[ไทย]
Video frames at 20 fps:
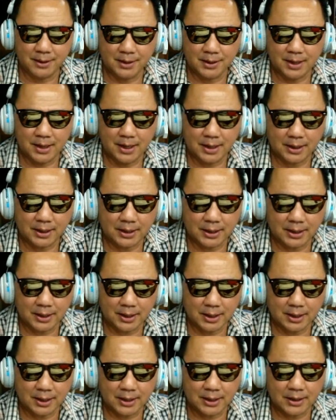อันนี้ก็
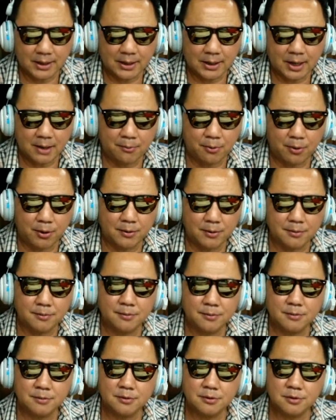บน
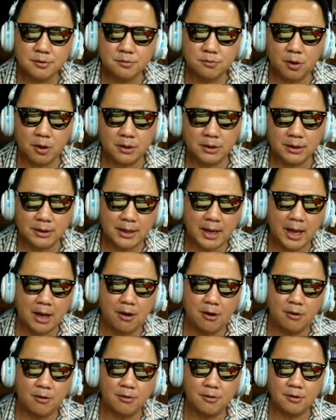พอถึงหน้าห้
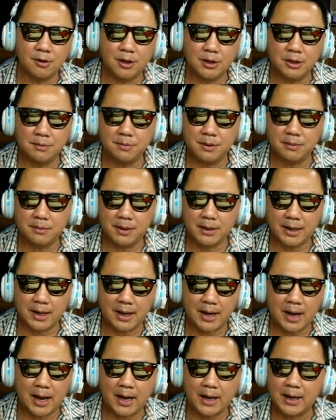องก็จะมีบรรยา
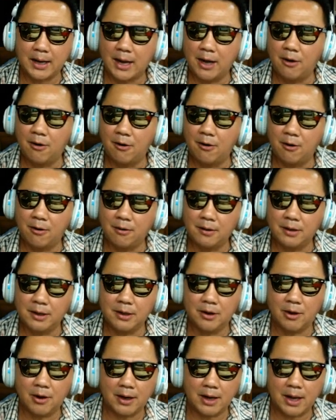กาศหน้าห้องนิดหน่
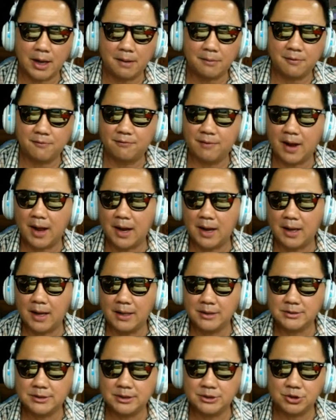อยนะมาฝาก
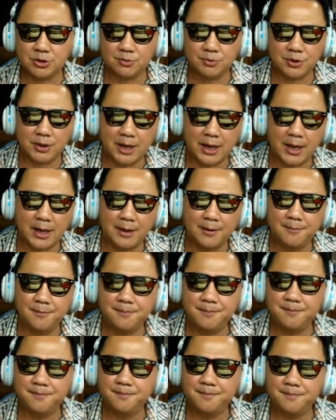เชิญชมนะฮะ
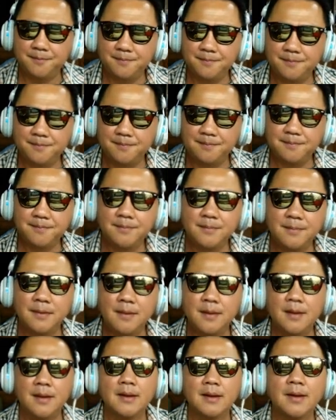
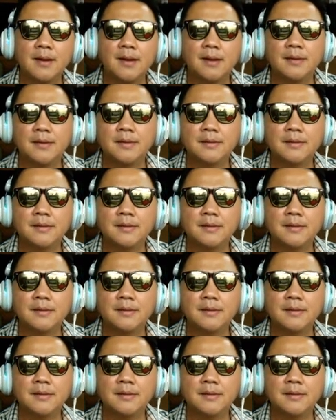ครับแล้วนี่